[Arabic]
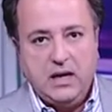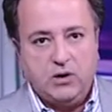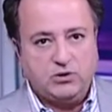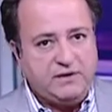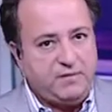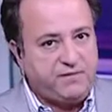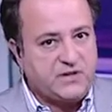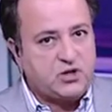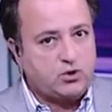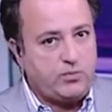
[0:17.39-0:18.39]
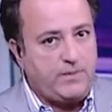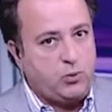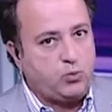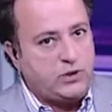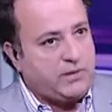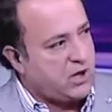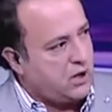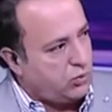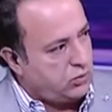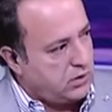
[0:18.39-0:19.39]
آه، قلت في الفاصل ربما وجود
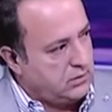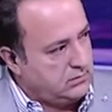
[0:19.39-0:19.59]
امراه اخرى